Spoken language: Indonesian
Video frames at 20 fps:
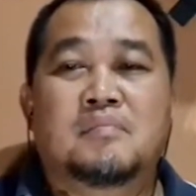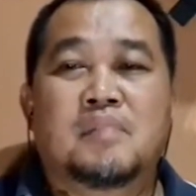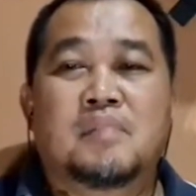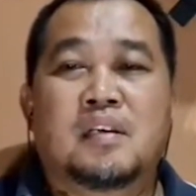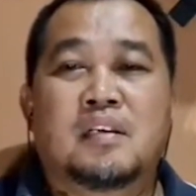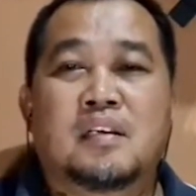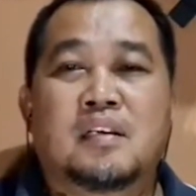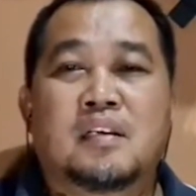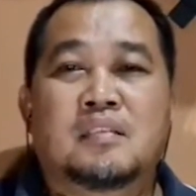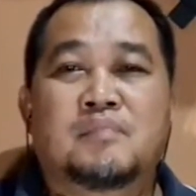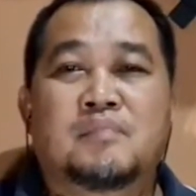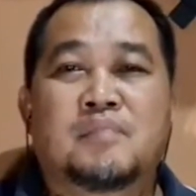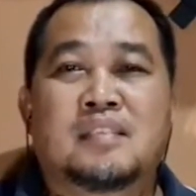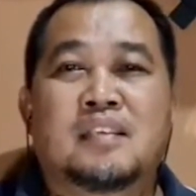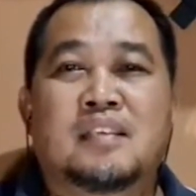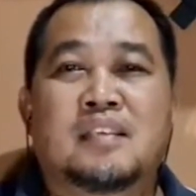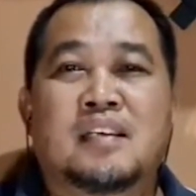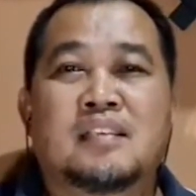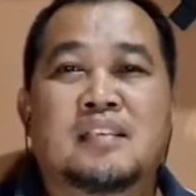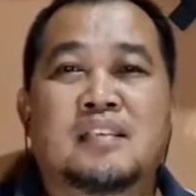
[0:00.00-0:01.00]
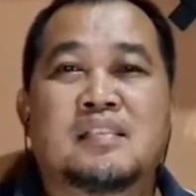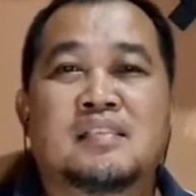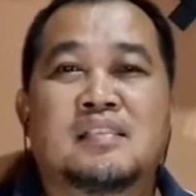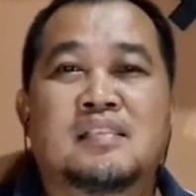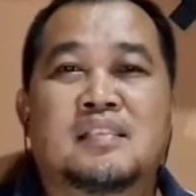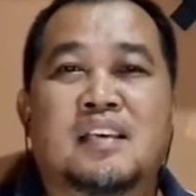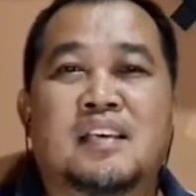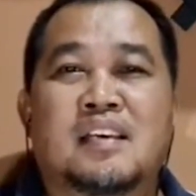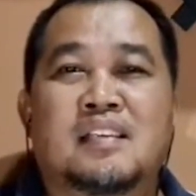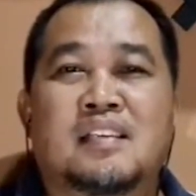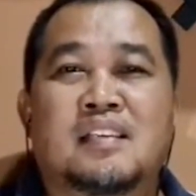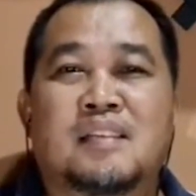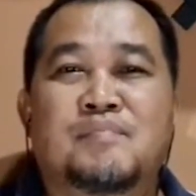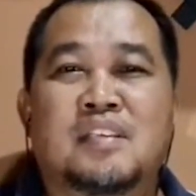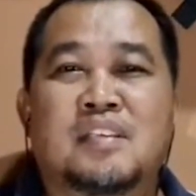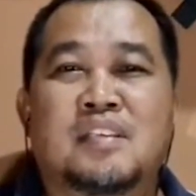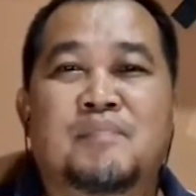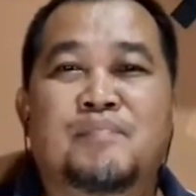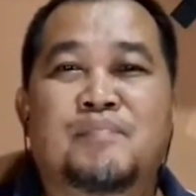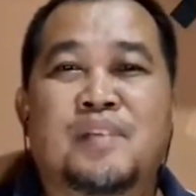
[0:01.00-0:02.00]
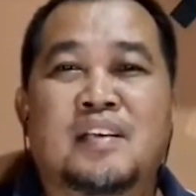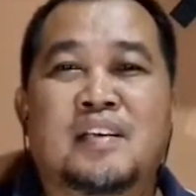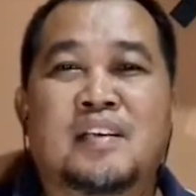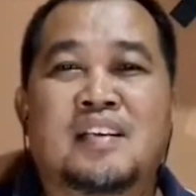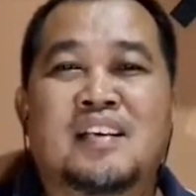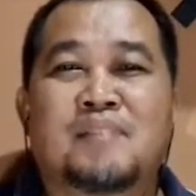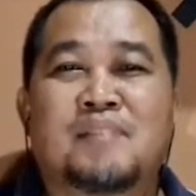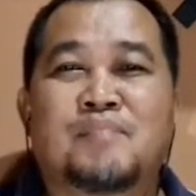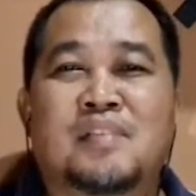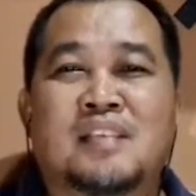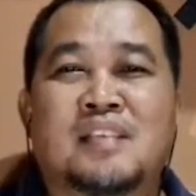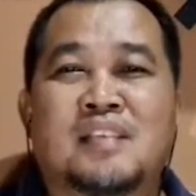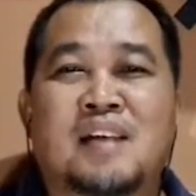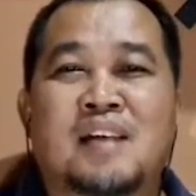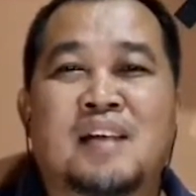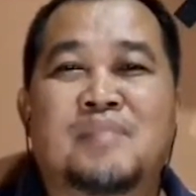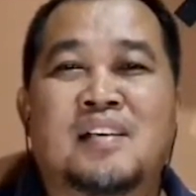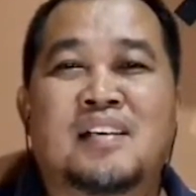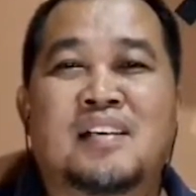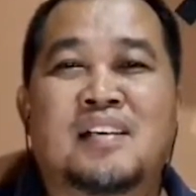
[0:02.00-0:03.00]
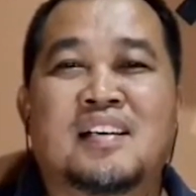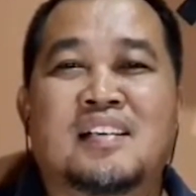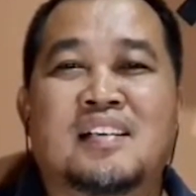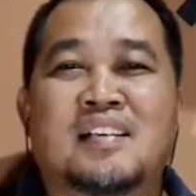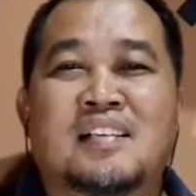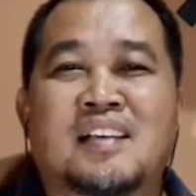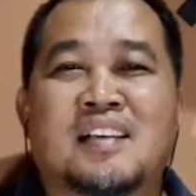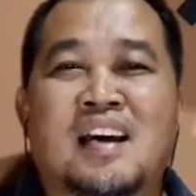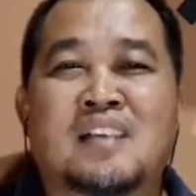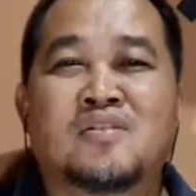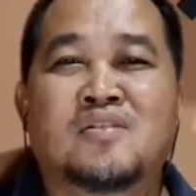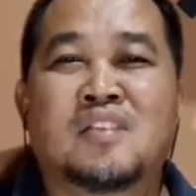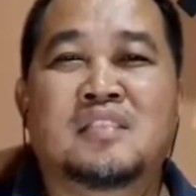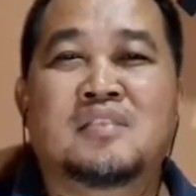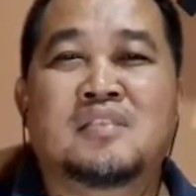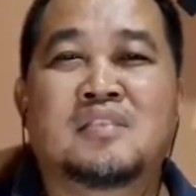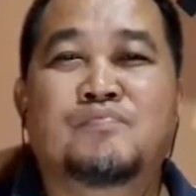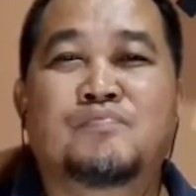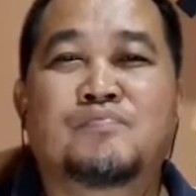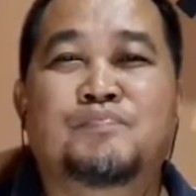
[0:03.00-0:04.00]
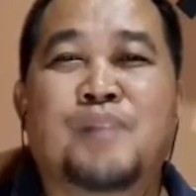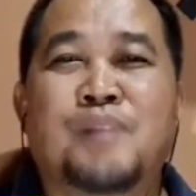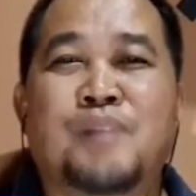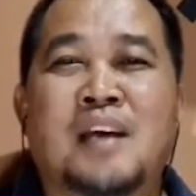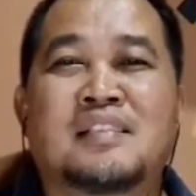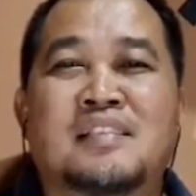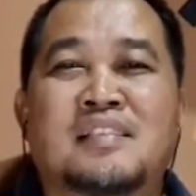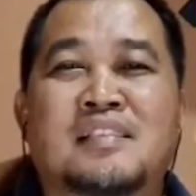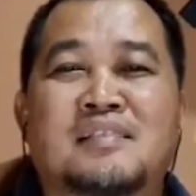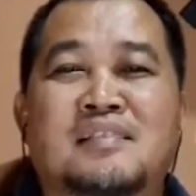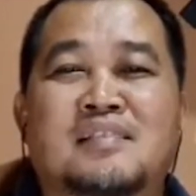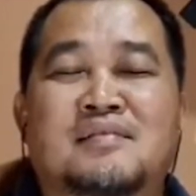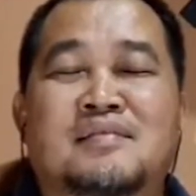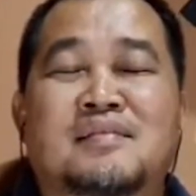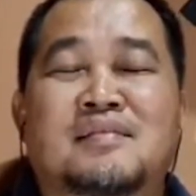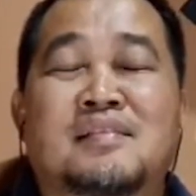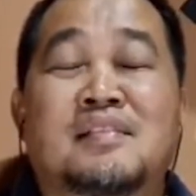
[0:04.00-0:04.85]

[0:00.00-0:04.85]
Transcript: pada kesempatan ini saya menyampaikan yang pertama kan harus letupan gitu.